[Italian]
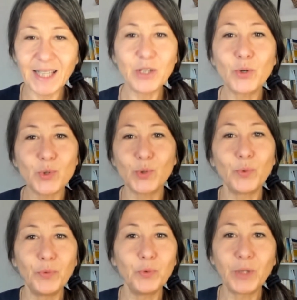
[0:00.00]
Io
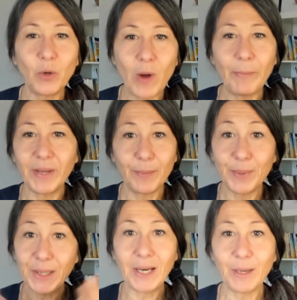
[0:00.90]
sono venuta qua per
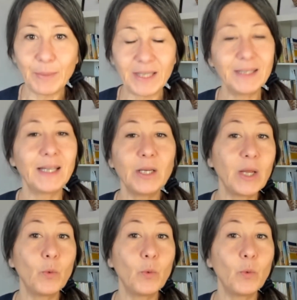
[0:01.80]
aprire la mente ed è